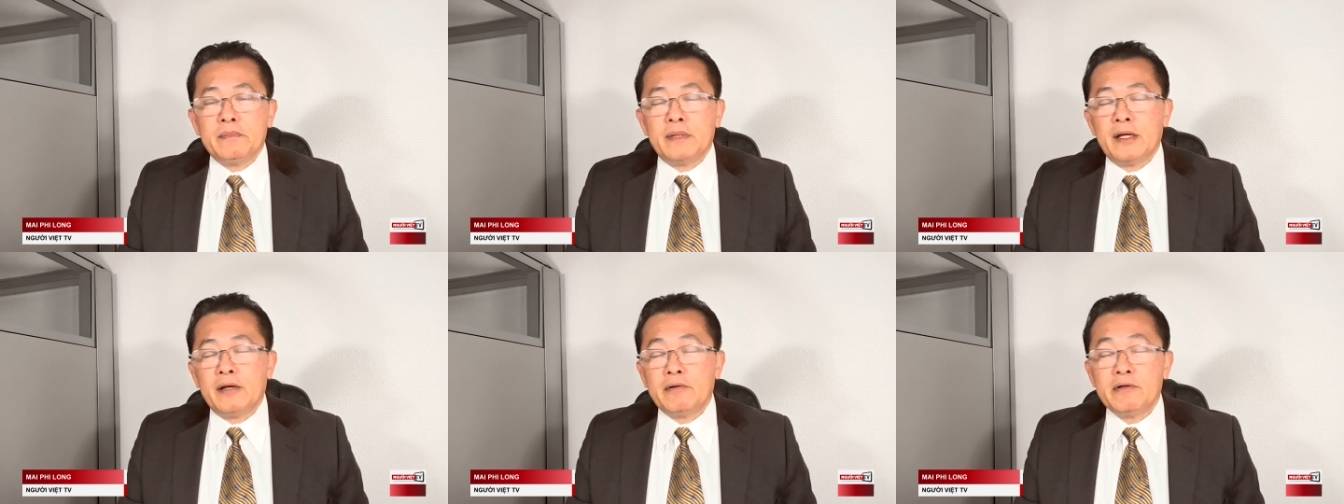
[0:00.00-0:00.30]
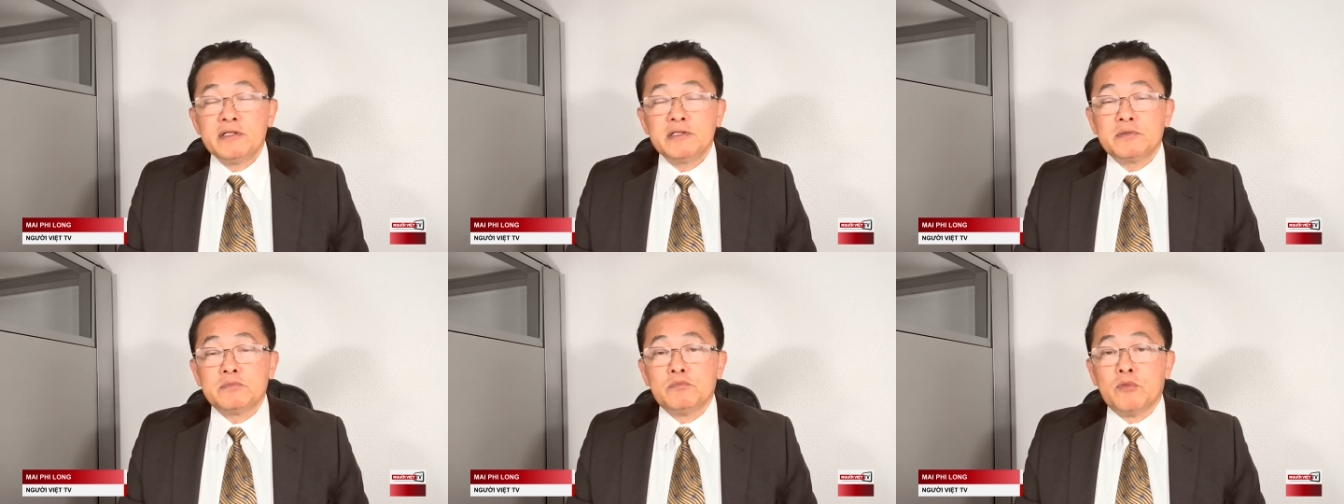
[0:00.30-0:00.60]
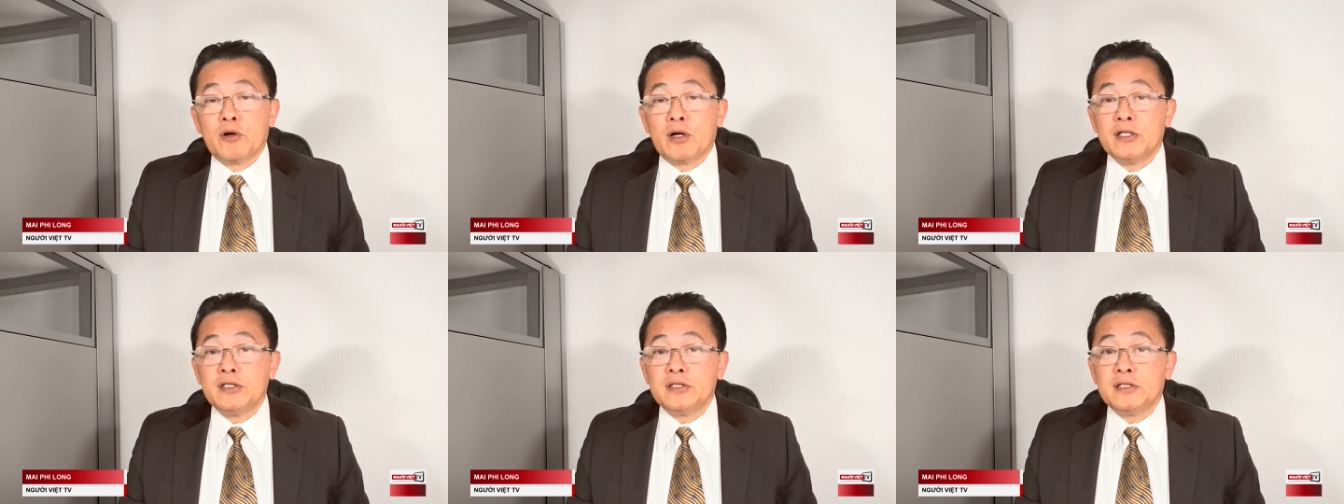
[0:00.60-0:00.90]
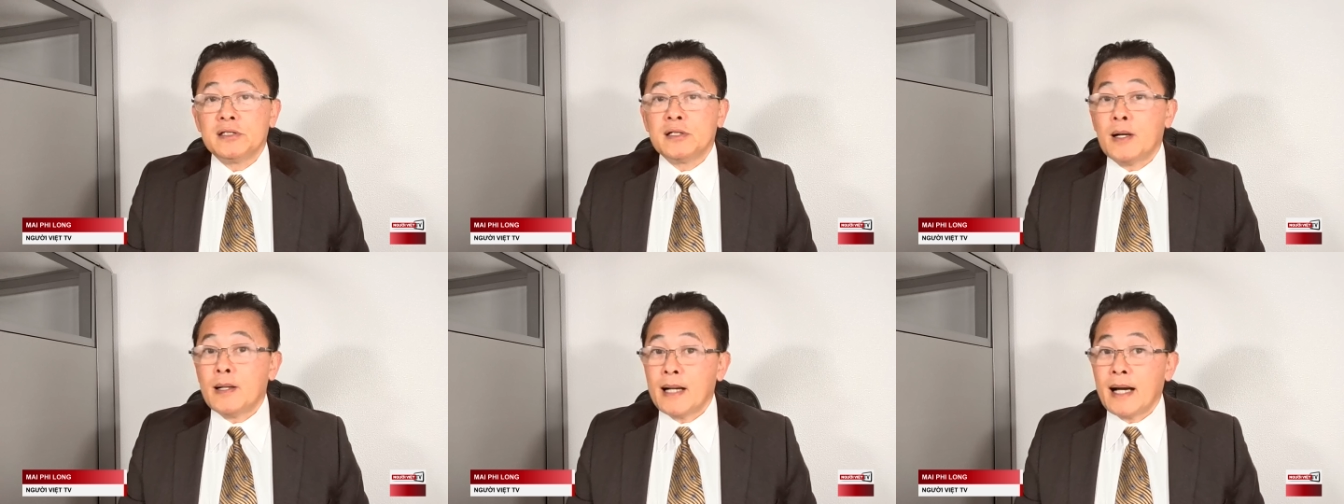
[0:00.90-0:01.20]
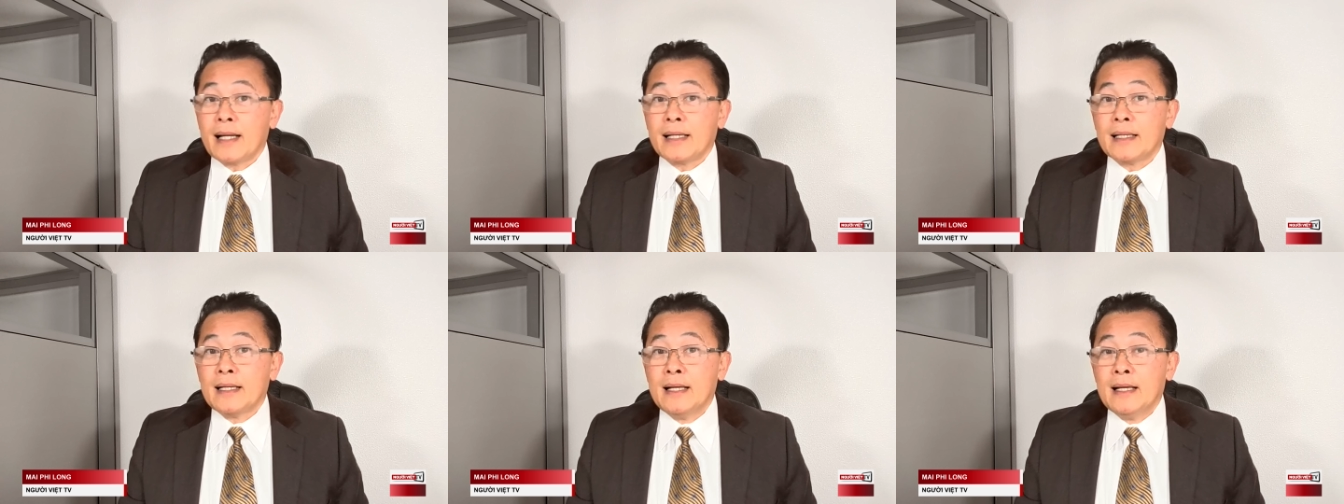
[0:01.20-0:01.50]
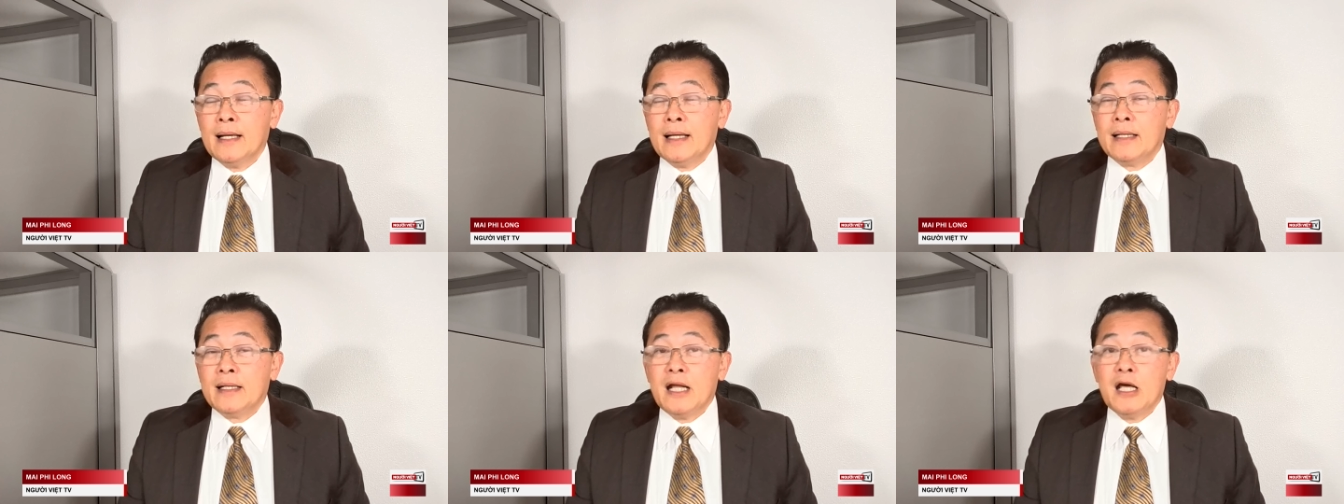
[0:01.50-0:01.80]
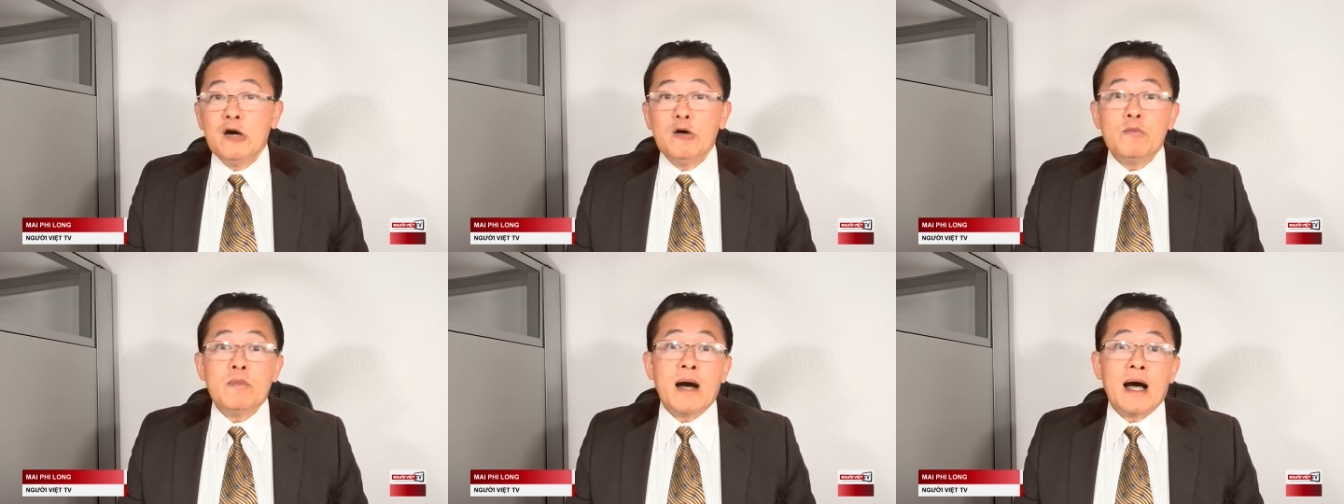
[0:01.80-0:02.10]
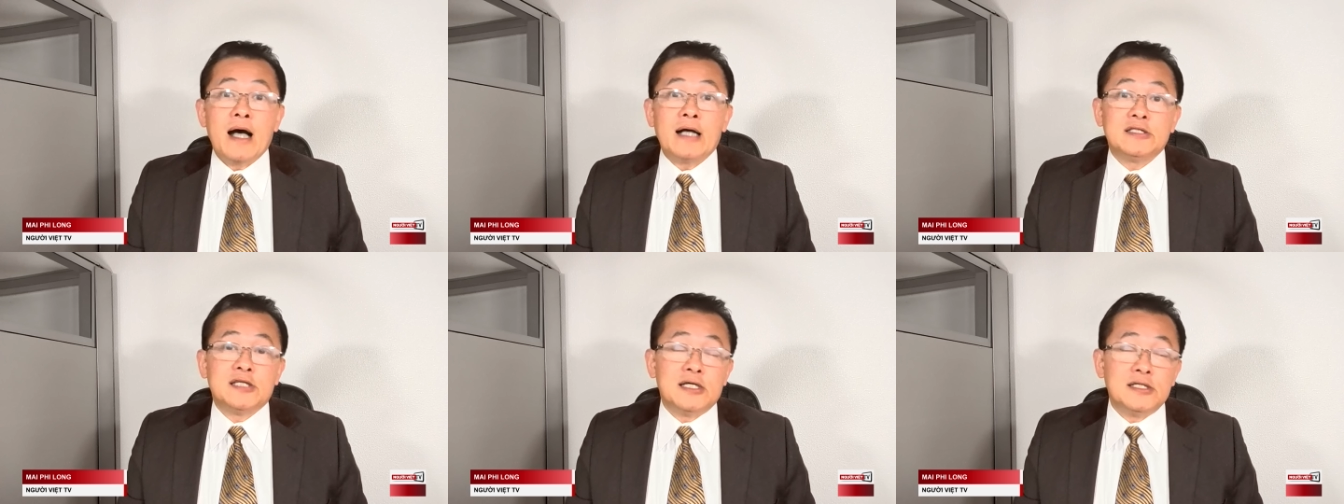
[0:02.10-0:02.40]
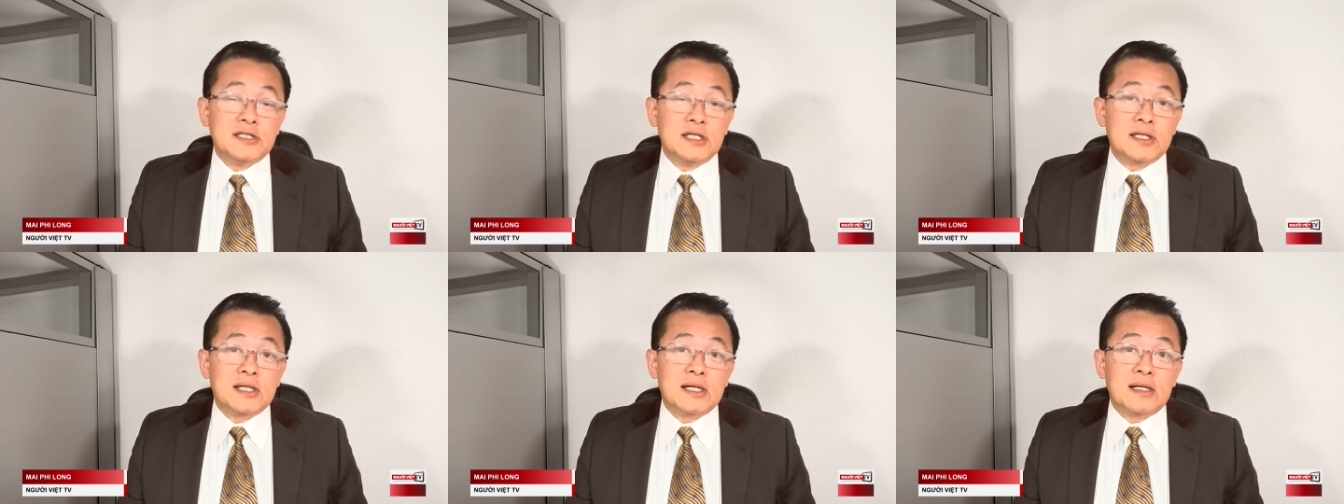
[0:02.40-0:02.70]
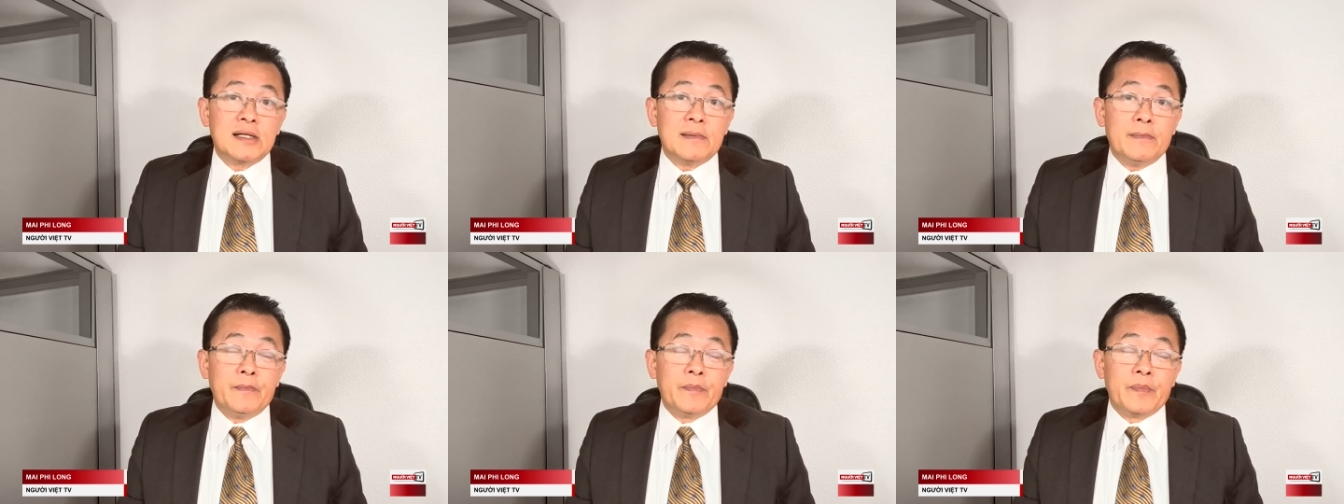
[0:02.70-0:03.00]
Harris một cái sự khó khăn nếu bà chỉ trích